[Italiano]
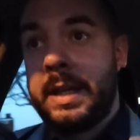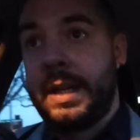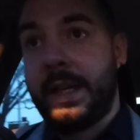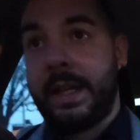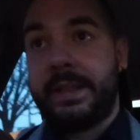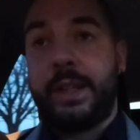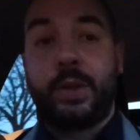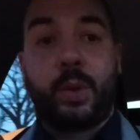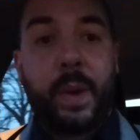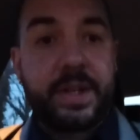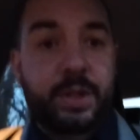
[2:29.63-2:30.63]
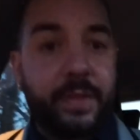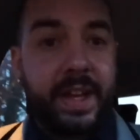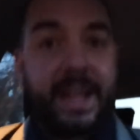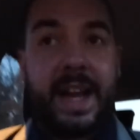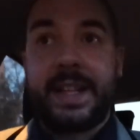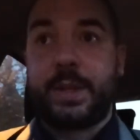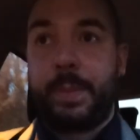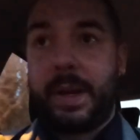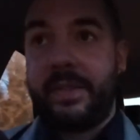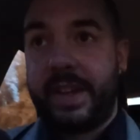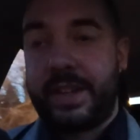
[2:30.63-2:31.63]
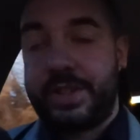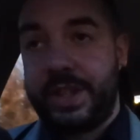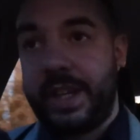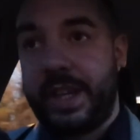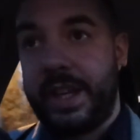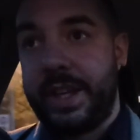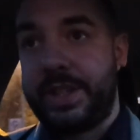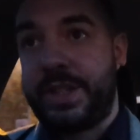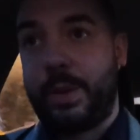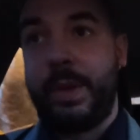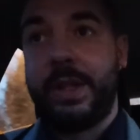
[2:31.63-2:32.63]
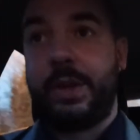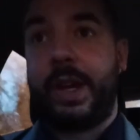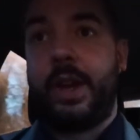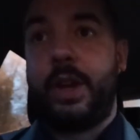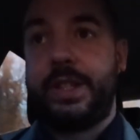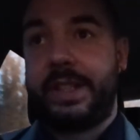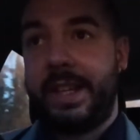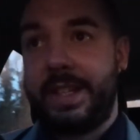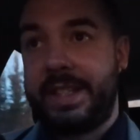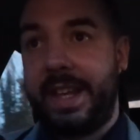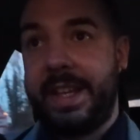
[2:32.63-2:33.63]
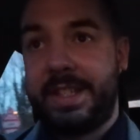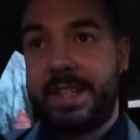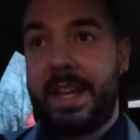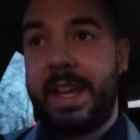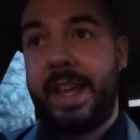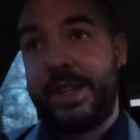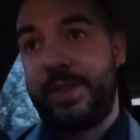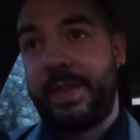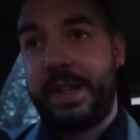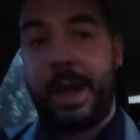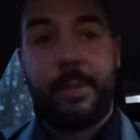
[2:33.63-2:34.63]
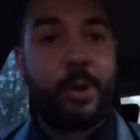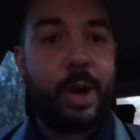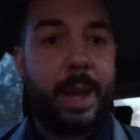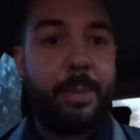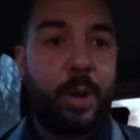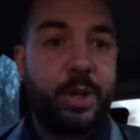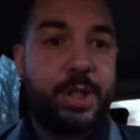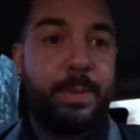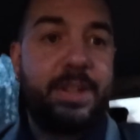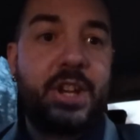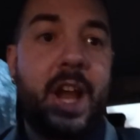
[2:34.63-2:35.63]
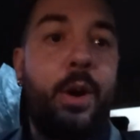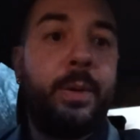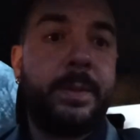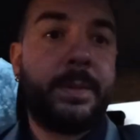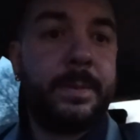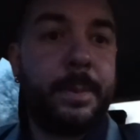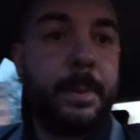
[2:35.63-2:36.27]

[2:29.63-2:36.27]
Eh, detto questo vi ringrazio per averci seguito anche oggi a Telestense e ci vediamo alla prossima, ciao!